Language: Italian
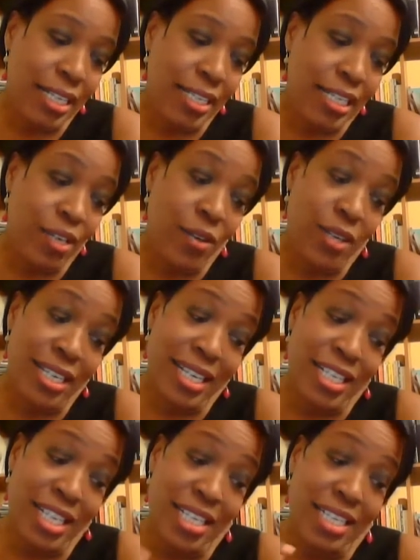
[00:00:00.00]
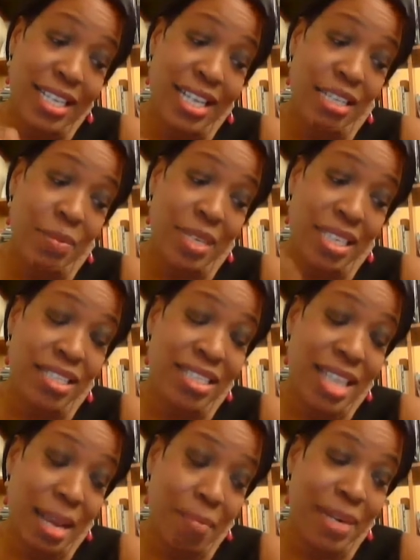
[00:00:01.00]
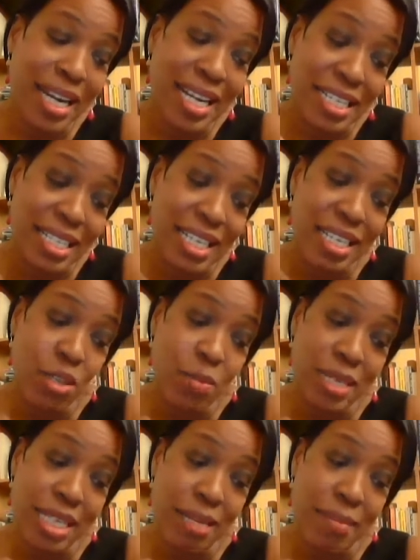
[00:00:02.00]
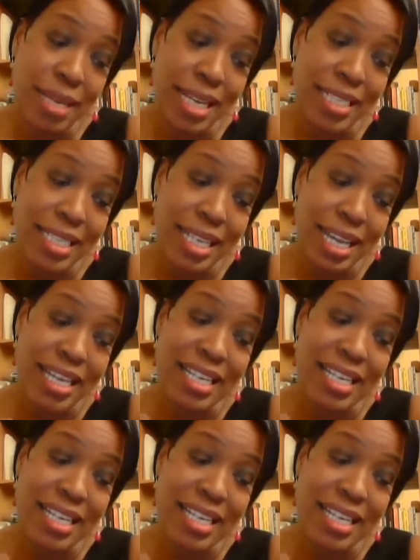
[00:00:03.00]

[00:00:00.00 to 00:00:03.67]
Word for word: dico, leggete sentimi, sempre i sintomi della malattia,